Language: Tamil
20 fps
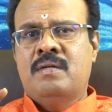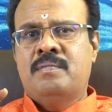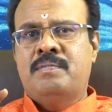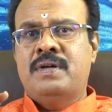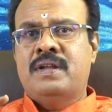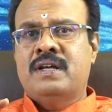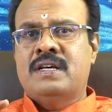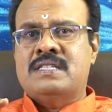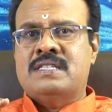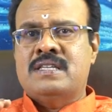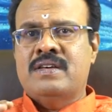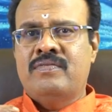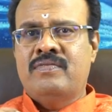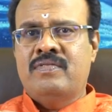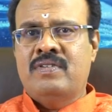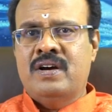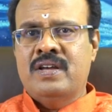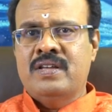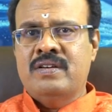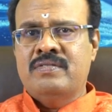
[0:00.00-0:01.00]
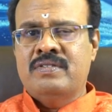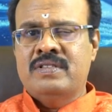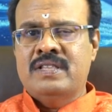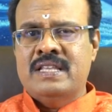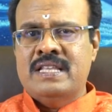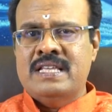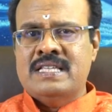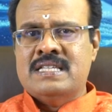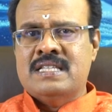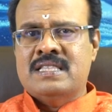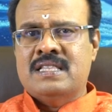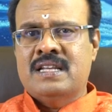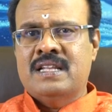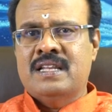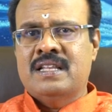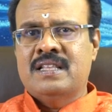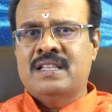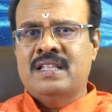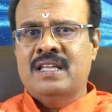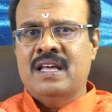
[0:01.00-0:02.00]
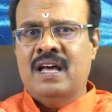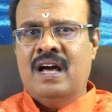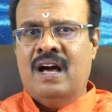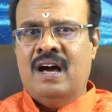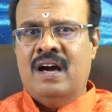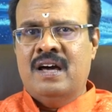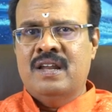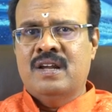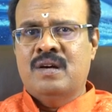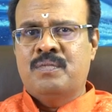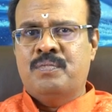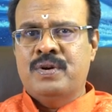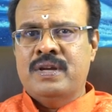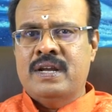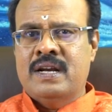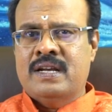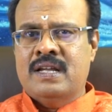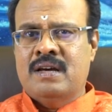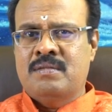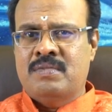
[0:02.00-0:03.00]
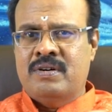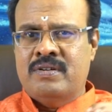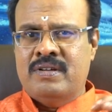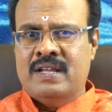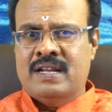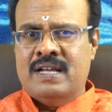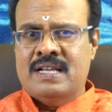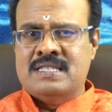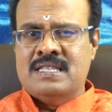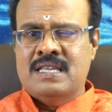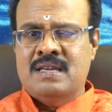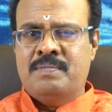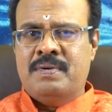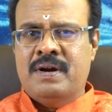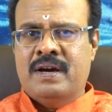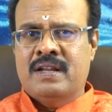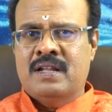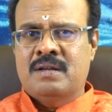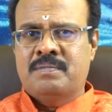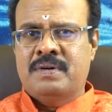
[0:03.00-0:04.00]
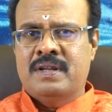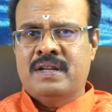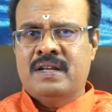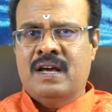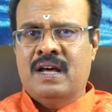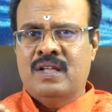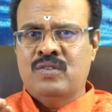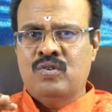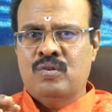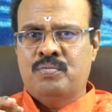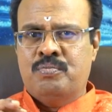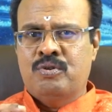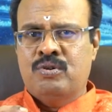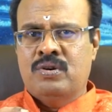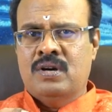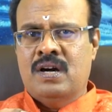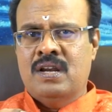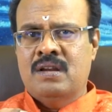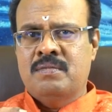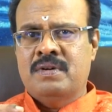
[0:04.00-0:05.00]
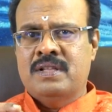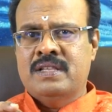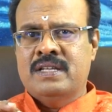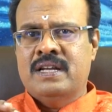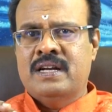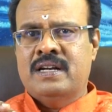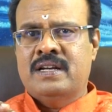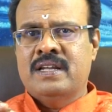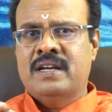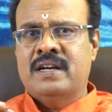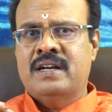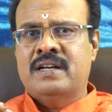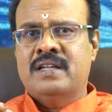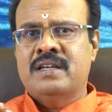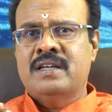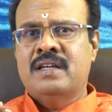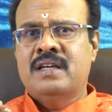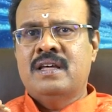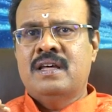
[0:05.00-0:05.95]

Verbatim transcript: பிறகு செவ்வாயும் வந்து நீசத்திலிருந்து ஆறுக்கு போய் எட்டாம் பாரியா ராசியை பார்க்குறாரு இருப்பாருங்க அது ஒரு பொற்காலம் அது எட்டு எட்டு